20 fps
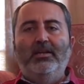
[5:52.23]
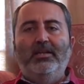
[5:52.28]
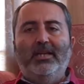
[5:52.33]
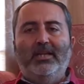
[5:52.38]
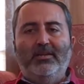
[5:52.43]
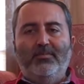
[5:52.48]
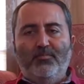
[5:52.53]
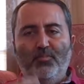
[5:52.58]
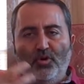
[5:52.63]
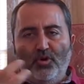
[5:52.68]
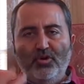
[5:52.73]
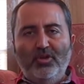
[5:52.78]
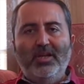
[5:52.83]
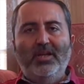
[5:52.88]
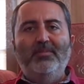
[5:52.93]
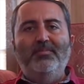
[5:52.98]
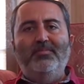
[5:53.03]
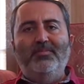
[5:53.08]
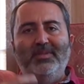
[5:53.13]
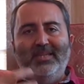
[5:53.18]
Yani
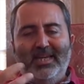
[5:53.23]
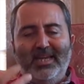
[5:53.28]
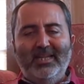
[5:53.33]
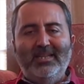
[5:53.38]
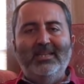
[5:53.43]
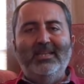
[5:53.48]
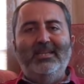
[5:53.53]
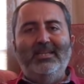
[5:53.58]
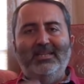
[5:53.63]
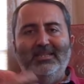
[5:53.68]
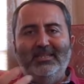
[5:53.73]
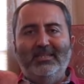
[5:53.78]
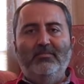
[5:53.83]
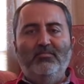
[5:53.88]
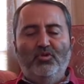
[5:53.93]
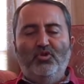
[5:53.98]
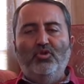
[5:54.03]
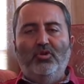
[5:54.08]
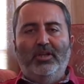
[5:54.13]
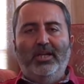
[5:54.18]
böyle niyetle
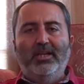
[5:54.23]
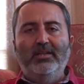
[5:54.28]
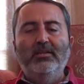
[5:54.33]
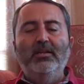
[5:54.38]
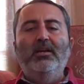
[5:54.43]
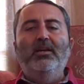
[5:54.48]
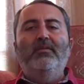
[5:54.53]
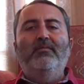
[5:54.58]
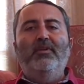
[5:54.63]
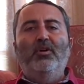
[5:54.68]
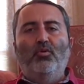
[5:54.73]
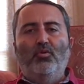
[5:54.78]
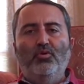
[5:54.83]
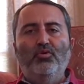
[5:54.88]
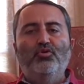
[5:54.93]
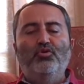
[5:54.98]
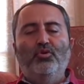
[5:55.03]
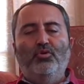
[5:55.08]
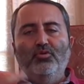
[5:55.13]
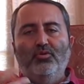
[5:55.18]
yazılmış olan ve
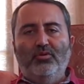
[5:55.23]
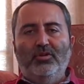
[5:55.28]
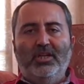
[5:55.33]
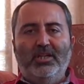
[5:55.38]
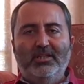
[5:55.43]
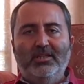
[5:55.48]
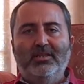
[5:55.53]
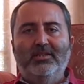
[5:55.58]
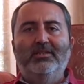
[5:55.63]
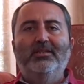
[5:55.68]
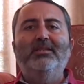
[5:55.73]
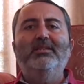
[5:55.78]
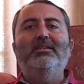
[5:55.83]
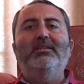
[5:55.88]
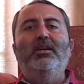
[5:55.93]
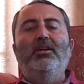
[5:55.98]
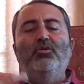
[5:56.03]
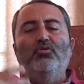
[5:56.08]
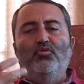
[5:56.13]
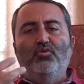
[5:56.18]
13-14 asırdır
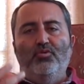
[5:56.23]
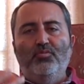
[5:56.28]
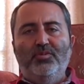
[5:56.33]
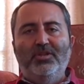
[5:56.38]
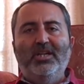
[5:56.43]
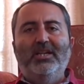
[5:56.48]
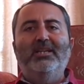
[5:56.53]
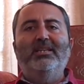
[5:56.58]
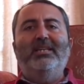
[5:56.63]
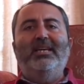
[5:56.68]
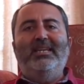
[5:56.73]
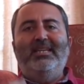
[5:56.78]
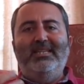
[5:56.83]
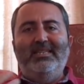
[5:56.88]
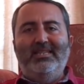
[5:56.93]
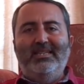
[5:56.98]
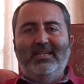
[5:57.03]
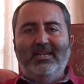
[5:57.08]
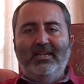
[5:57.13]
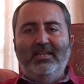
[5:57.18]
günümüze kadar
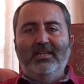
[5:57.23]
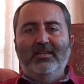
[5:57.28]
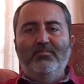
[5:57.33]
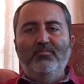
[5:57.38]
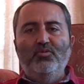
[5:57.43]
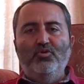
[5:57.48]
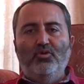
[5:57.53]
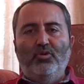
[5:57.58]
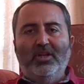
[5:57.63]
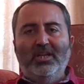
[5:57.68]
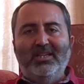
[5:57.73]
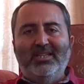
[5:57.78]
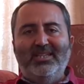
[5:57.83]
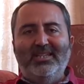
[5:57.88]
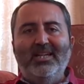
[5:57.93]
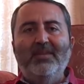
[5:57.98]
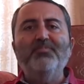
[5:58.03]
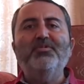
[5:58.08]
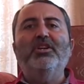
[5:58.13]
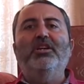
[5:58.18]
intikal etmiş olan
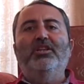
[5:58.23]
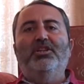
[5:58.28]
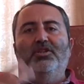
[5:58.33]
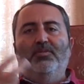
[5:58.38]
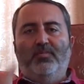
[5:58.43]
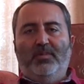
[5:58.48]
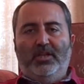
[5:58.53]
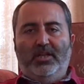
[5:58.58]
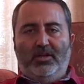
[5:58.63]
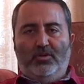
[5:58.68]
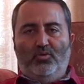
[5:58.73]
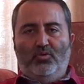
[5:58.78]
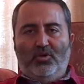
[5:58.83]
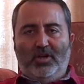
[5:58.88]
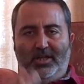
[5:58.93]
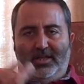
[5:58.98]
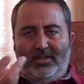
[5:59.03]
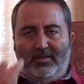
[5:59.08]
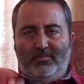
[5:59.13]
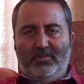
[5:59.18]
kitap çalışmaları yok
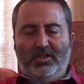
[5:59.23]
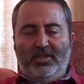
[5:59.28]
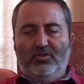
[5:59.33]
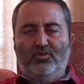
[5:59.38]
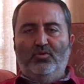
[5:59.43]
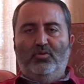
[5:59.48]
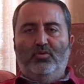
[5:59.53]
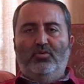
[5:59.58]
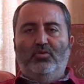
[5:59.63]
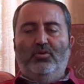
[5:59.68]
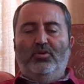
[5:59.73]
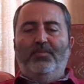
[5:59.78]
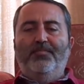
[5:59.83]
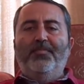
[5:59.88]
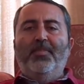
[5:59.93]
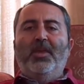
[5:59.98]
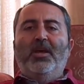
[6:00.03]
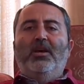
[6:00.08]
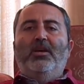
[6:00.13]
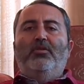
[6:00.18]
anlamında söylüyorum.
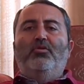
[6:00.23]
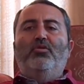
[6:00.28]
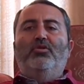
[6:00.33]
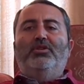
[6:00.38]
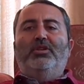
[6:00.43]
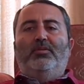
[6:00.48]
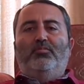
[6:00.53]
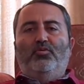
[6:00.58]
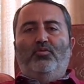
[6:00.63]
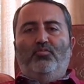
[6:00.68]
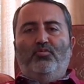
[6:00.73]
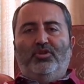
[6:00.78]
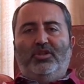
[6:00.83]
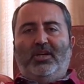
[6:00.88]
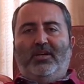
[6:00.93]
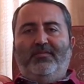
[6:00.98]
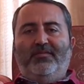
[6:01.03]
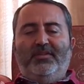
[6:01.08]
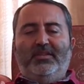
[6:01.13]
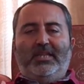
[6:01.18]
Yoksa bu
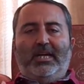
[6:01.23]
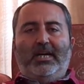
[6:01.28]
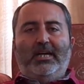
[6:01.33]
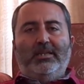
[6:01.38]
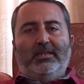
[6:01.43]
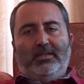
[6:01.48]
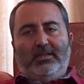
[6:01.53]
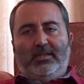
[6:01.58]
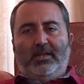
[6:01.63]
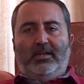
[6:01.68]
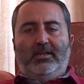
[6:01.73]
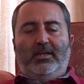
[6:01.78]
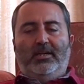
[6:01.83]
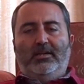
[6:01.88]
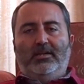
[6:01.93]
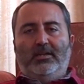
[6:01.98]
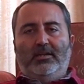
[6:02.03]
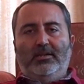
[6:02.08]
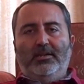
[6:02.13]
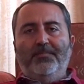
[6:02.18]
mushafın tarihiyle
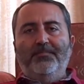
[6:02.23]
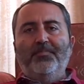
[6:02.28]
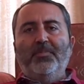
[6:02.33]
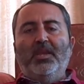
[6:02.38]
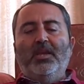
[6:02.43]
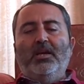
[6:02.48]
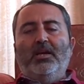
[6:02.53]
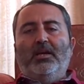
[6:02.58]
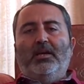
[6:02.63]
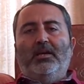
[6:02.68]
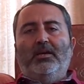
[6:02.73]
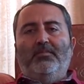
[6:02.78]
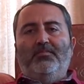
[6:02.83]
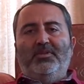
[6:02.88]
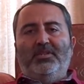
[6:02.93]
alakalı e,